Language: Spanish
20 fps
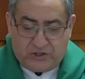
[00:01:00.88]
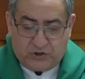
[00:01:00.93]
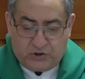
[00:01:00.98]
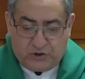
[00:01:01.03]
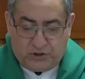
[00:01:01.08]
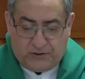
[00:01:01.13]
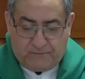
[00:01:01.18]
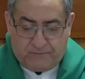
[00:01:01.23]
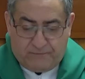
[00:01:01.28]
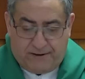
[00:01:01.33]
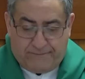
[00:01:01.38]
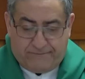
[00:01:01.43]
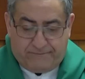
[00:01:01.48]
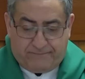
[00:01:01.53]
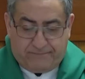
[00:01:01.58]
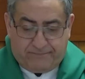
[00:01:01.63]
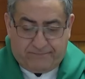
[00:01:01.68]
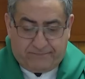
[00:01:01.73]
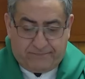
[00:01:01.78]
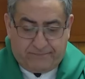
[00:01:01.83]
de pan
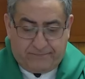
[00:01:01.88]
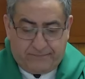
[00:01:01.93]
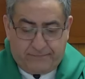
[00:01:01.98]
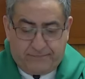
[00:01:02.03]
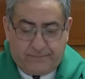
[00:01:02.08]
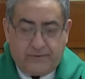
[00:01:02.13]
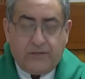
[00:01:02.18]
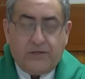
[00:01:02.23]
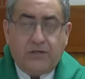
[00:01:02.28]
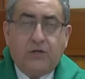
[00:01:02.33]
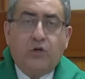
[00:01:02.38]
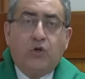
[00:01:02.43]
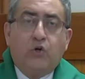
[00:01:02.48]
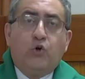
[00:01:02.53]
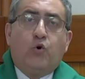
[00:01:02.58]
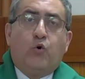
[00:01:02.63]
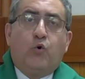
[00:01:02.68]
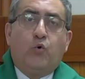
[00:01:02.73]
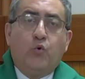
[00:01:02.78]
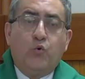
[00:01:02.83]

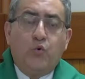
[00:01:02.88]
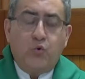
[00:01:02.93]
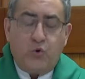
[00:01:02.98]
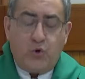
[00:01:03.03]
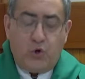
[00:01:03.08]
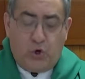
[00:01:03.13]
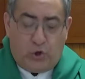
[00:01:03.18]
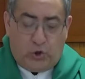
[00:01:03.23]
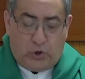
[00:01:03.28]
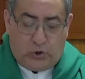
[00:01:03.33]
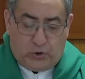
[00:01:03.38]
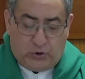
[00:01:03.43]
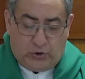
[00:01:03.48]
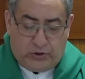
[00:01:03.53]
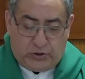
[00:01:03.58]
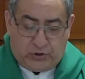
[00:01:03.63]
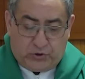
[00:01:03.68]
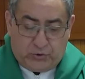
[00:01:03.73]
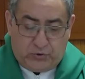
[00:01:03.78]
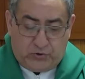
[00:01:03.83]
uno de
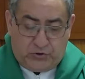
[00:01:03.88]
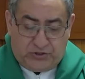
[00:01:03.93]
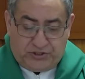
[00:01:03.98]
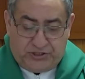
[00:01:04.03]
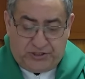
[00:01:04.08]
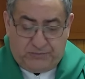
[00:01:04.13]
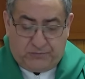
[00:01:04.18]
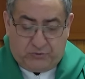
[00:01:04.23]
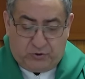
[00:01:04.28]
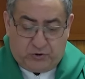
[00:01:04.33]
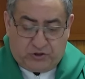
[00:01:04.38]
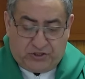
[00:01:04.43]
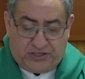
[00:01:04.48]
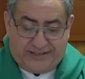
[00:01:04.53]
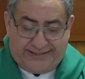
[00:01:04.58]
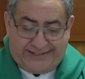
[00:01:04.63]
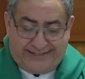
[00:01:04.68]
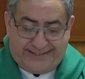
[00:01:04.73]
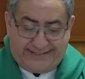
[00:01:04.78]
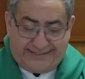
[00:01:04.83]
sus discípulos,
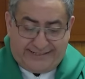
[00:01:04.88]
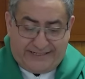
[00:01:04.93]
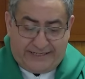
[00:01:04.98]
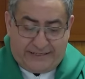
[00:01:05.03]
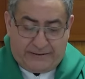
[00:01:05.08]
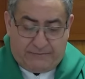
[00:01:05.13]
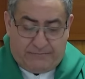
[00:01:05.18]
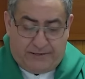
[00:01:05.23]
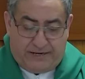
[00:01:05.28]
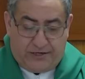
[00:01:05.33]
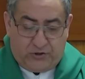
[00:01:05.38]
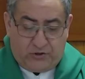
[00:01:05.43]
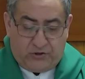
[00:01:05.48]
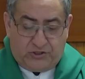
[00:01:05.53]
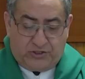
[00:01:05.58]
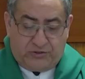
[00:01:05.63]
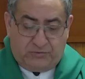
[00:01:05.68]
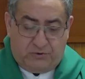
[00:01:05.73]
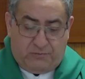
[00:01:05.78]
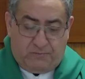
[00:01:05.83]
Andrés, el hermano de
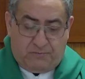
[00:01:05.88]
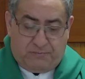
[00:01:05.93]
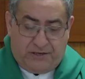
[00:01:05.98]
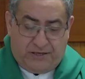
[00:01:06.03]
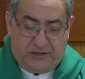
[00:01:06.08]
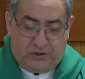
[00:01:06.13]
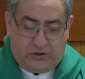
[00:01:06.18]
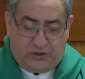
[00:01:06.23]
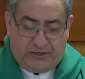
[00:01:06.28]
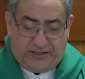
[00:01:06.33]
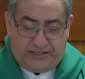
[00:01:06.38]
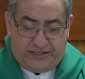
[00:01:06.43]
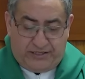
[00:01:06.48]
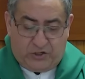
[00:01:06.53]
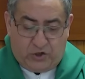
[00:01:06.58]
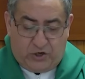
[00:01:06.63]
Simón Pedro, le dijo,